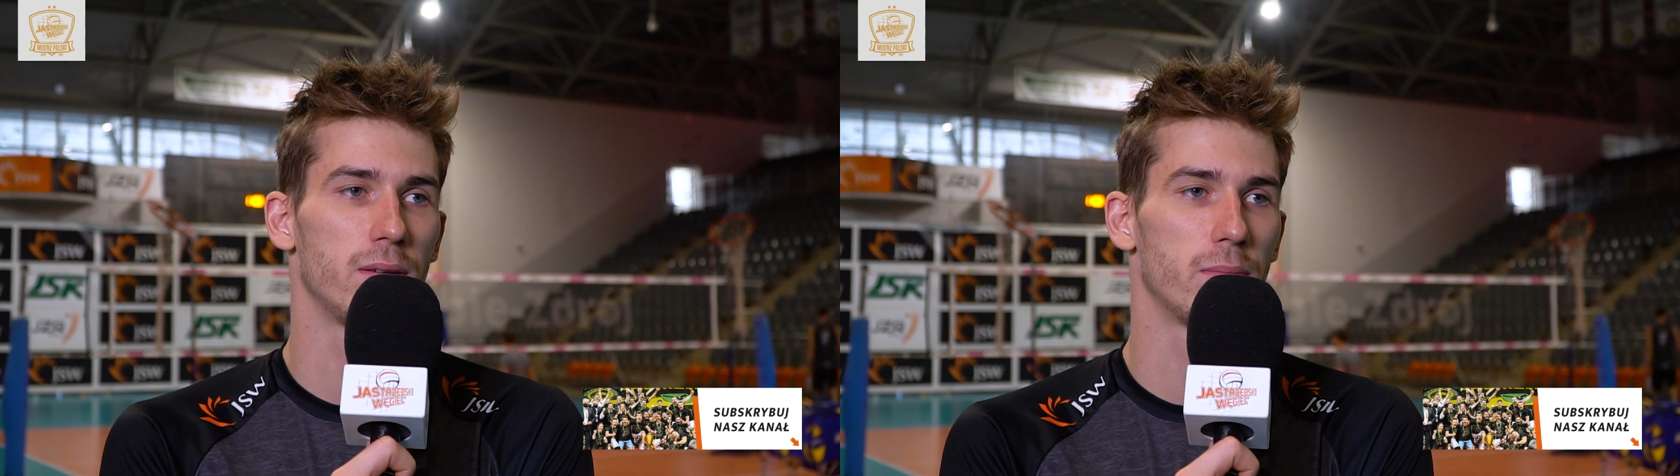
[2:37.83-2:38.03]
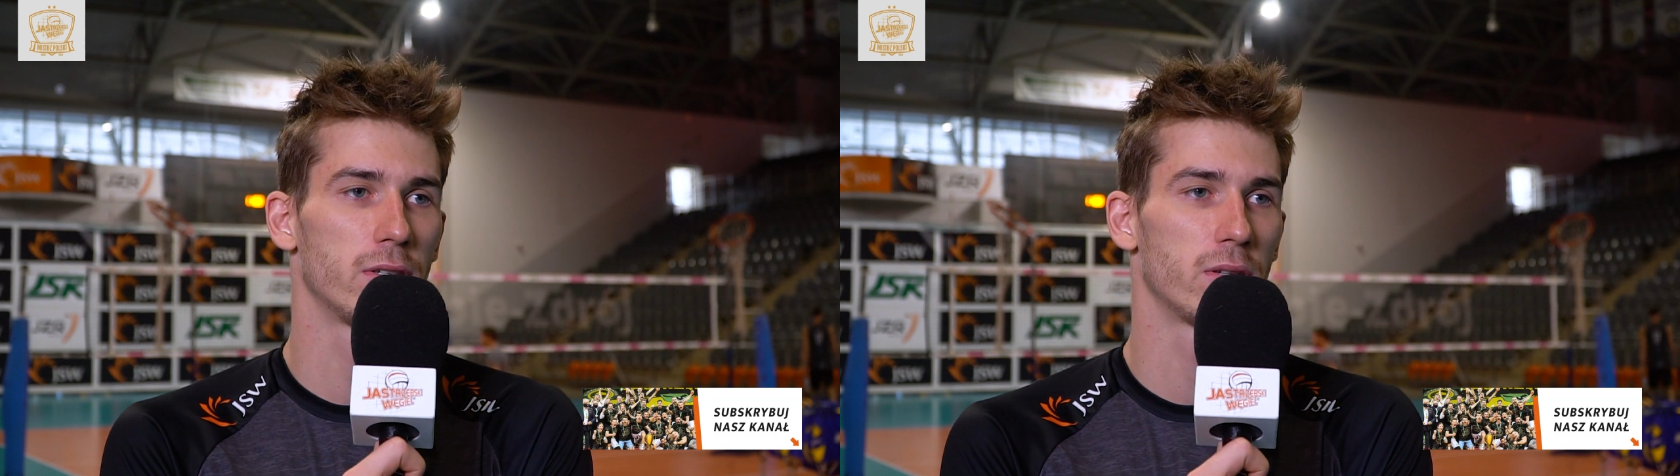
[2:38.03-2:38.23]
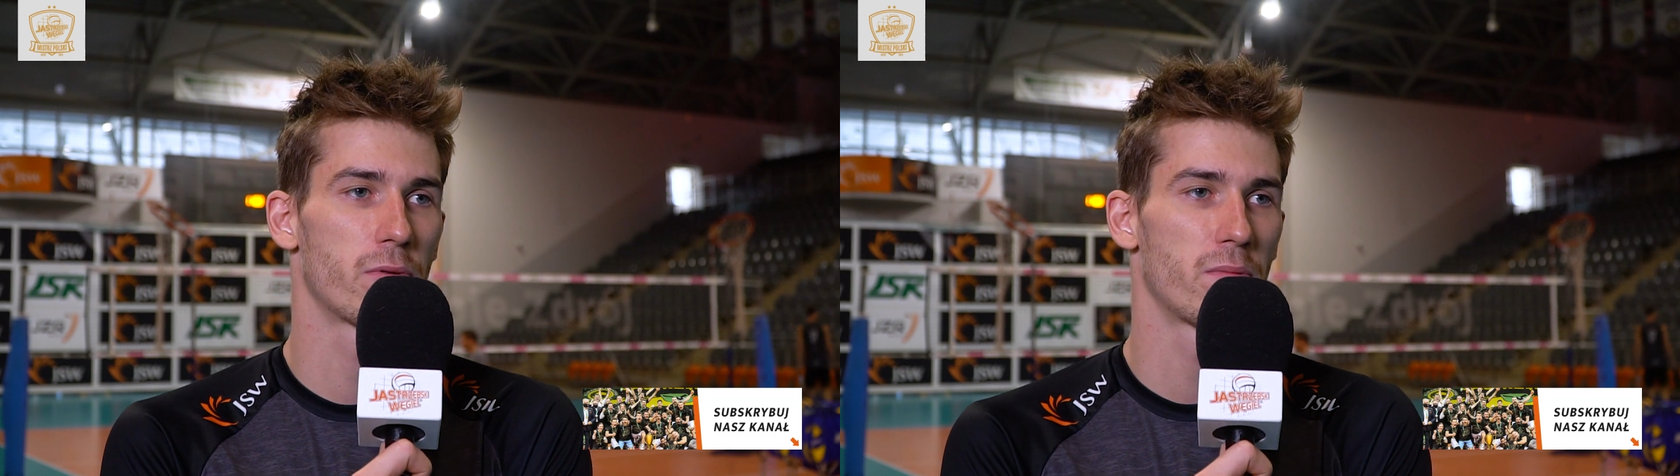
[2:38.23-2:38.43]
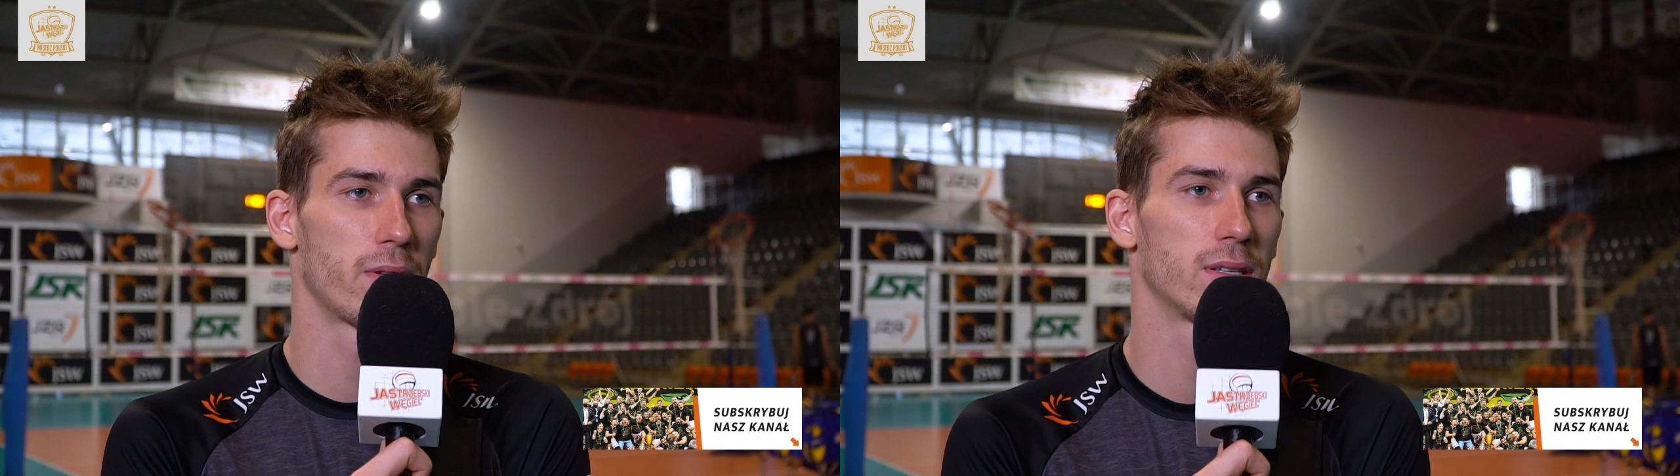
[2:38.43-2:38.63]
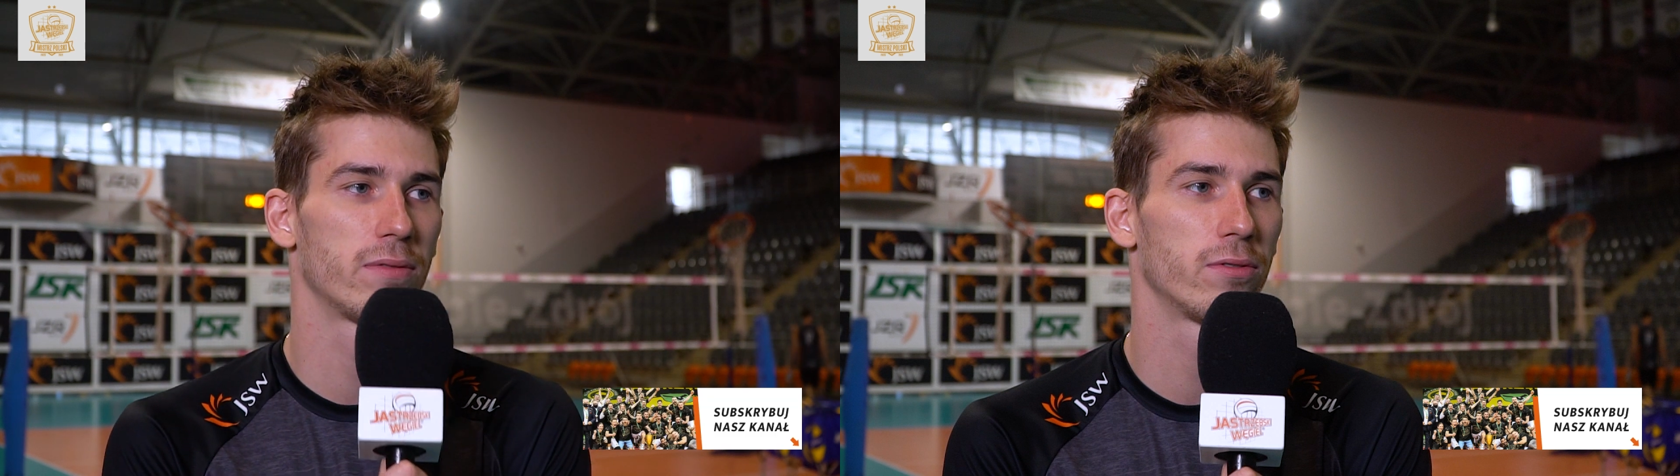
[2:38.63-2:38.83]
i będzie pod
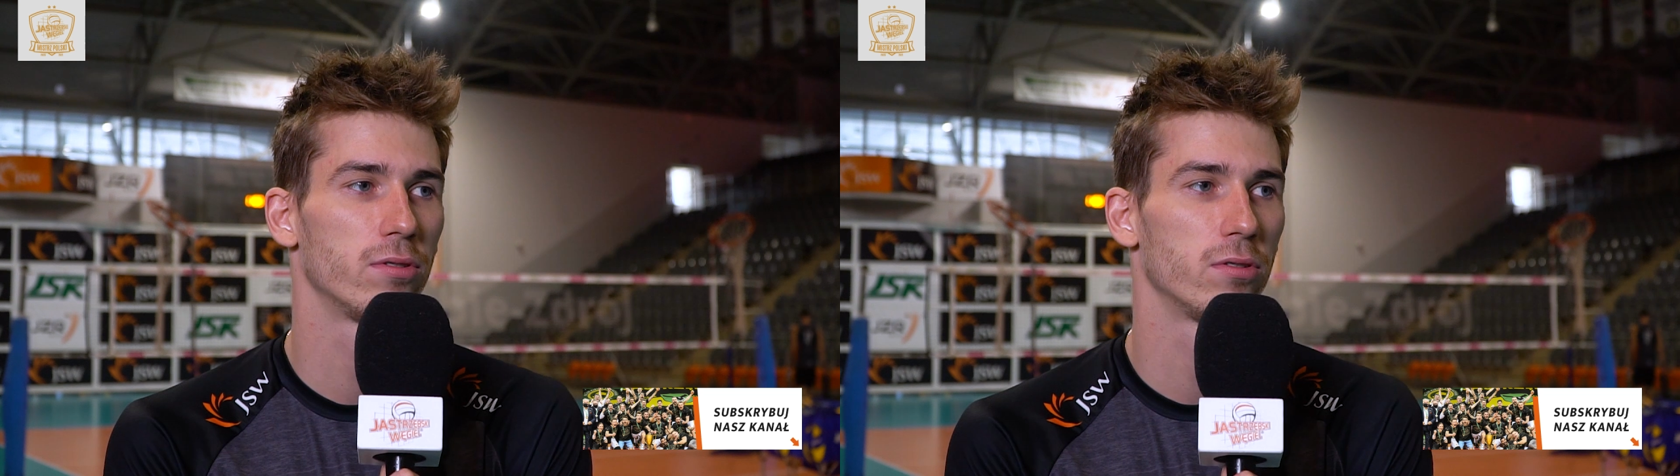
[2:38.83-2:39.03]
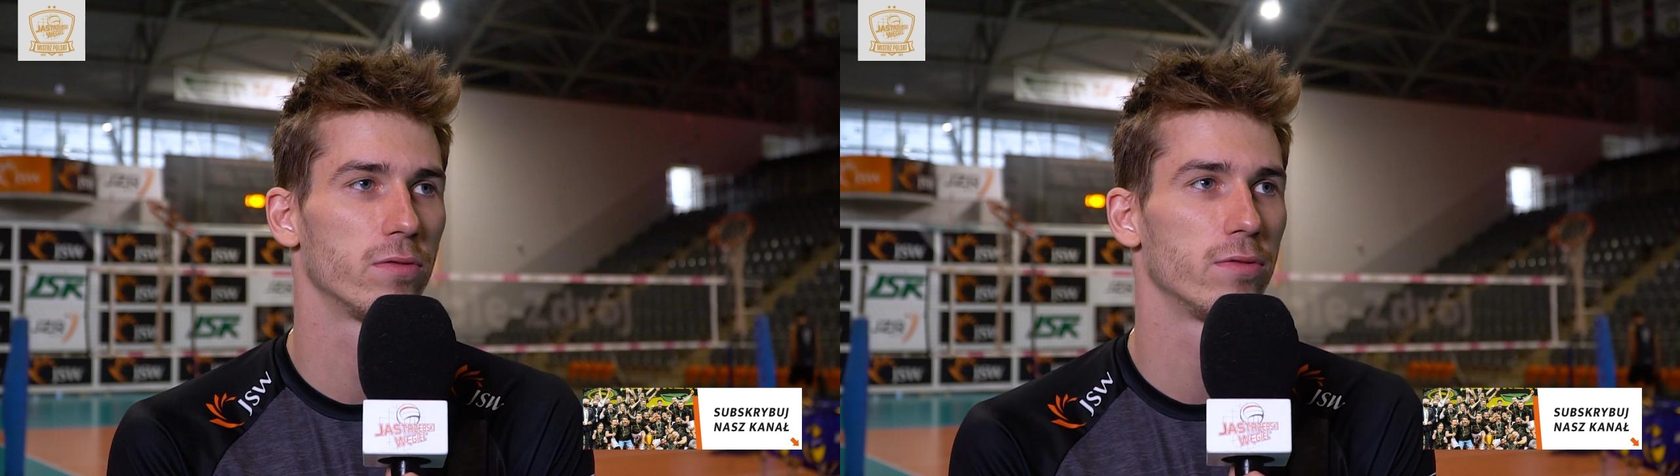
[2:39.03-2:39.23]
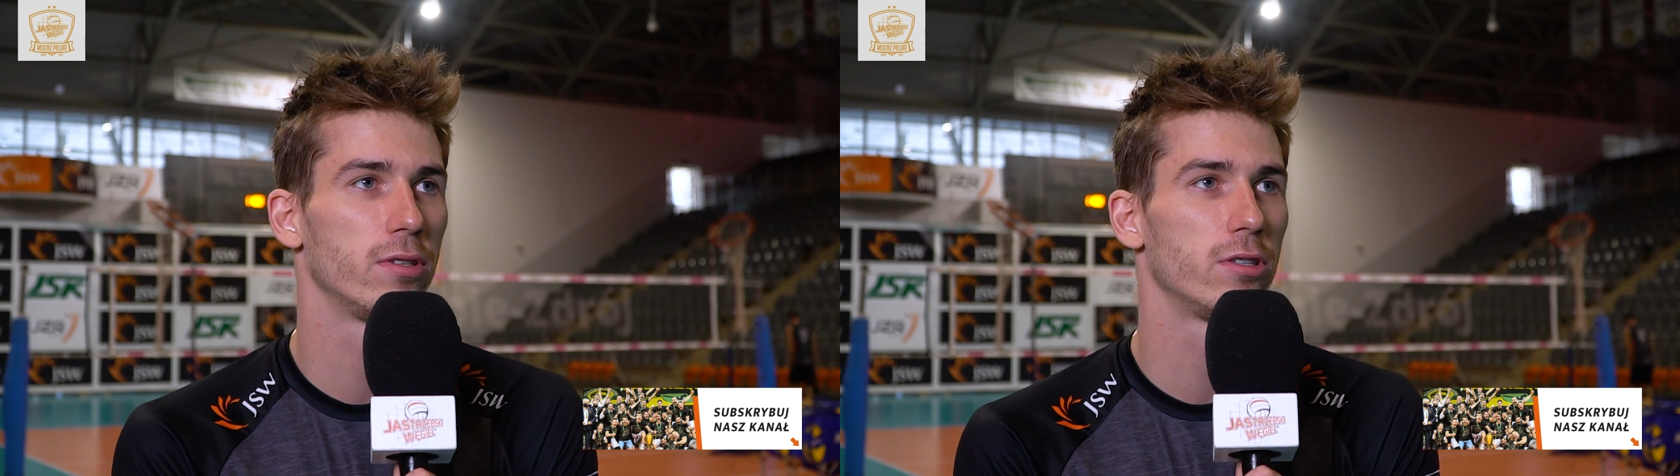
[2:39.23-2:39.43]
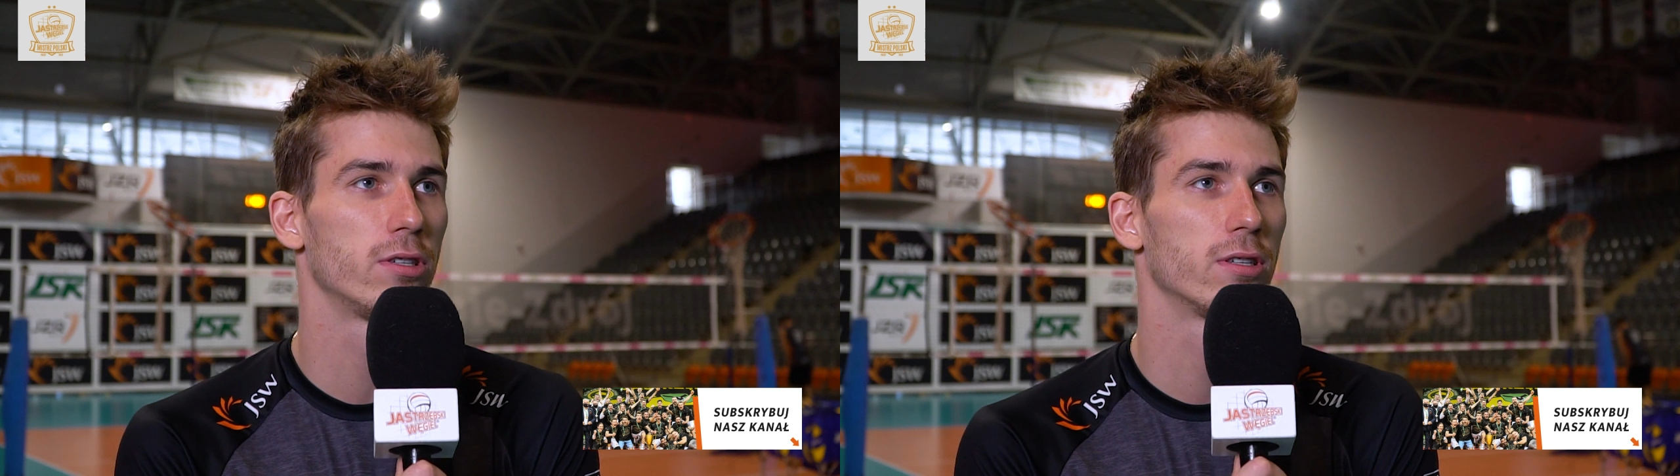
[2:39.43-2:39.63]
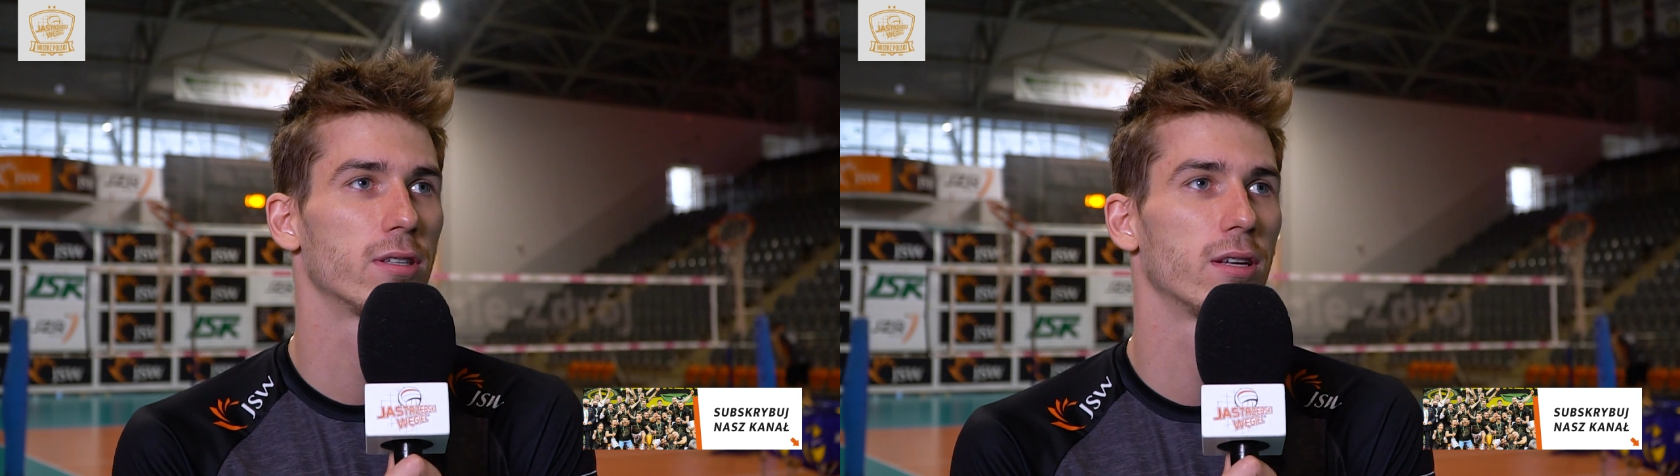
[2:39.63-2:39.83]
nas zawodników. Nic
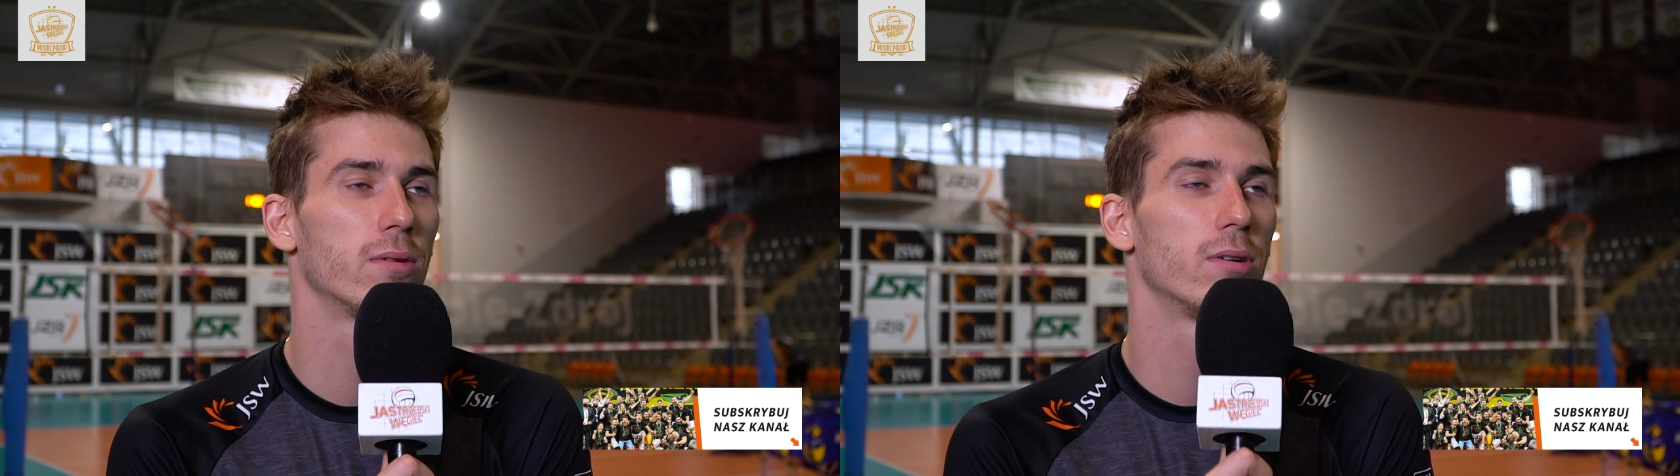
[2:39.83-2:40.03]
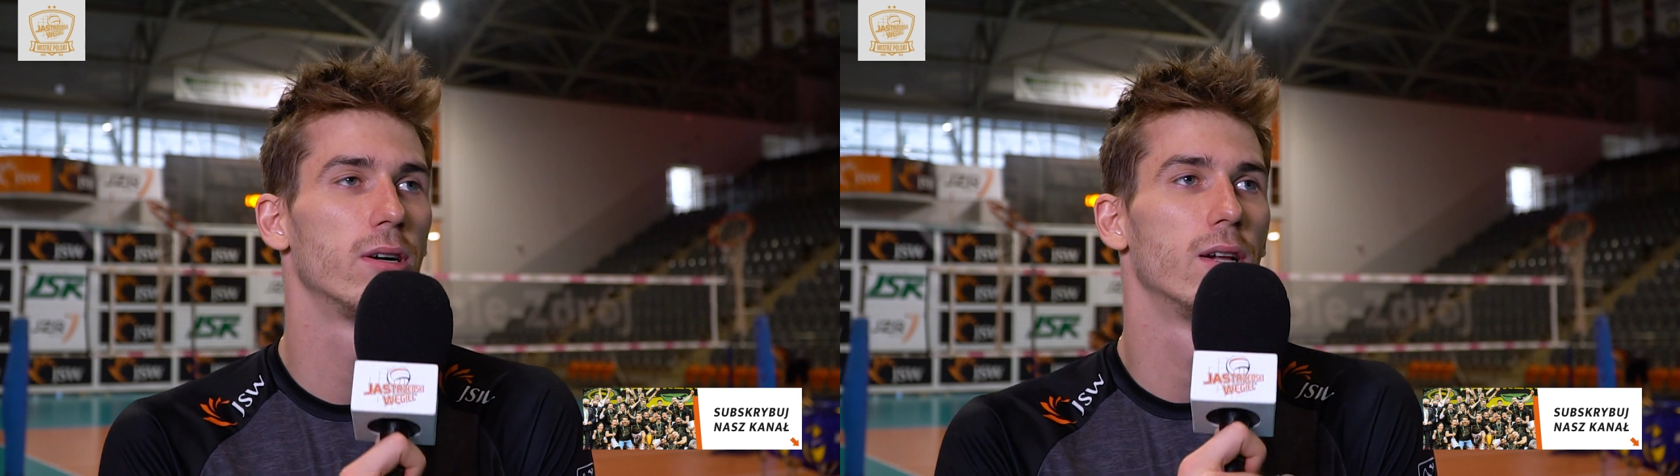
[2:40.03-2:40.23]
się nie stało